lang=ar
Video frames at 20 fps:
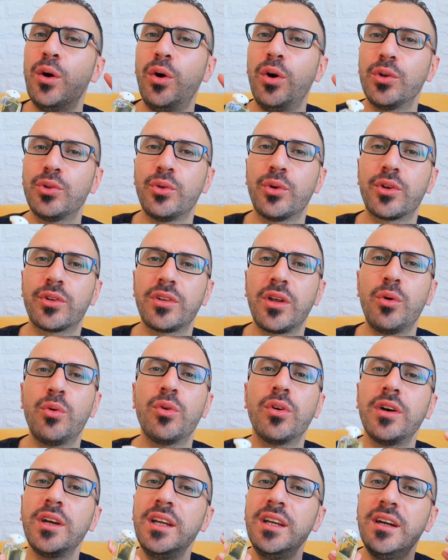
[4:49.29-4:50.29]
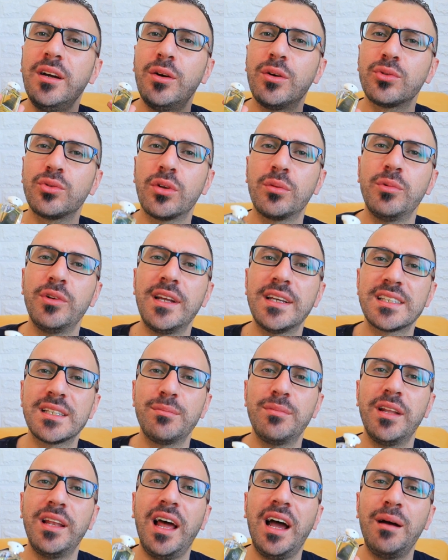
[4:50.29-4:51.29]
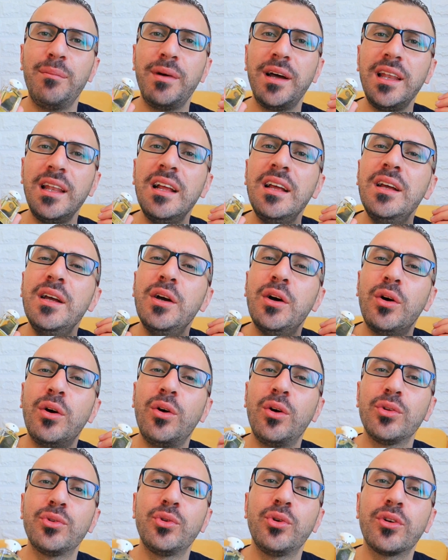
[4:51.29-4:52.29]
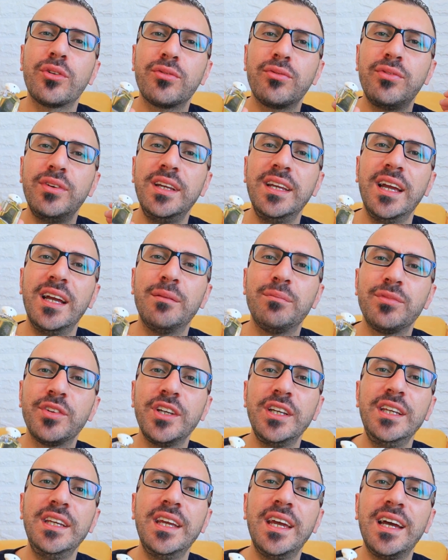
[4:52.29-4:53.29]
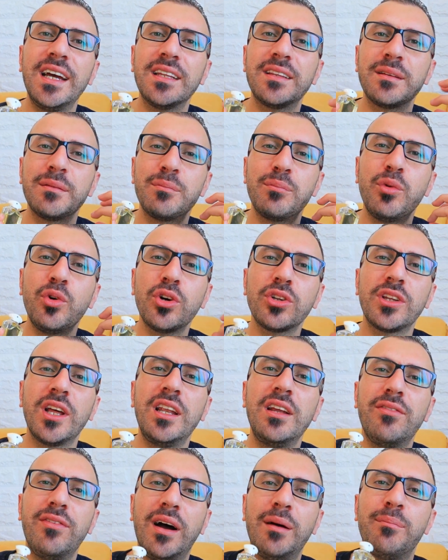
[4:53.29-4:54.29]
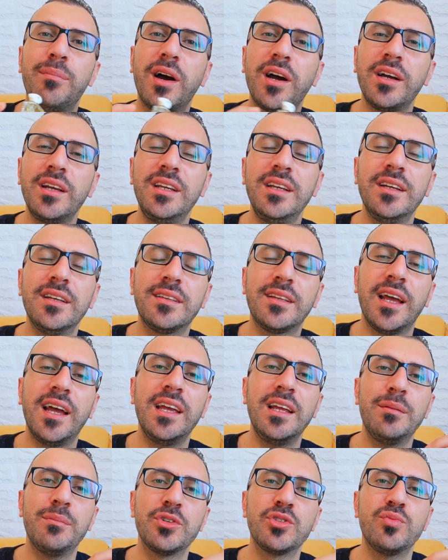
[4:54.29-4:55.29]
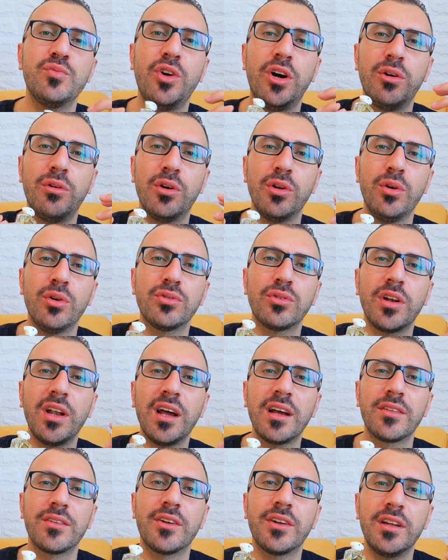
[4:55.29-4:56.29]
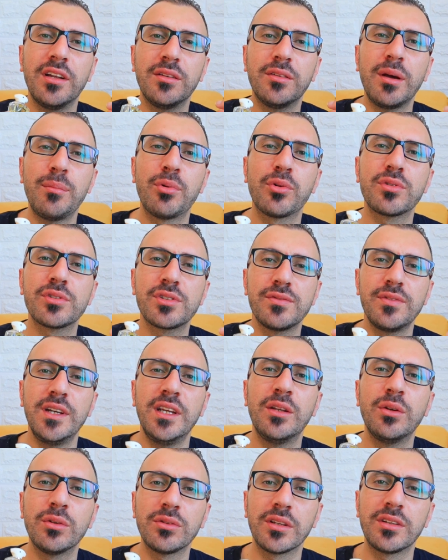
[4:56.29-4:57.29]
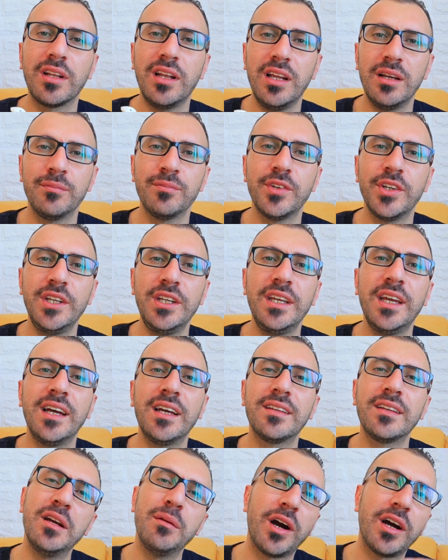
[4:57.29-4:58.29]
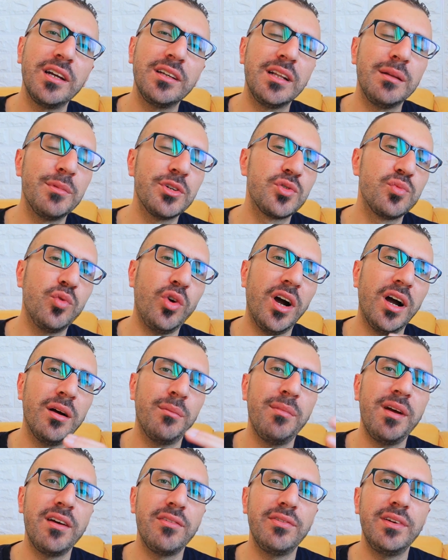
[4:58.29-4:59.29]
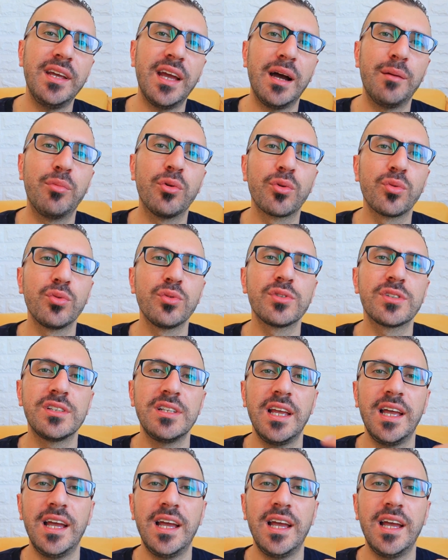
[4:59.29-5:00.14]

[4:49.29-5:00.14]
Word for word: عطر توقيع عطر مناسب للعمل عطر في حمضيات مختلف عن بقية هاي المجموعة هو العطر الأكثر اللي تبرز فيه نوتة الحمضيات بقية المجموعة ما فيها بروز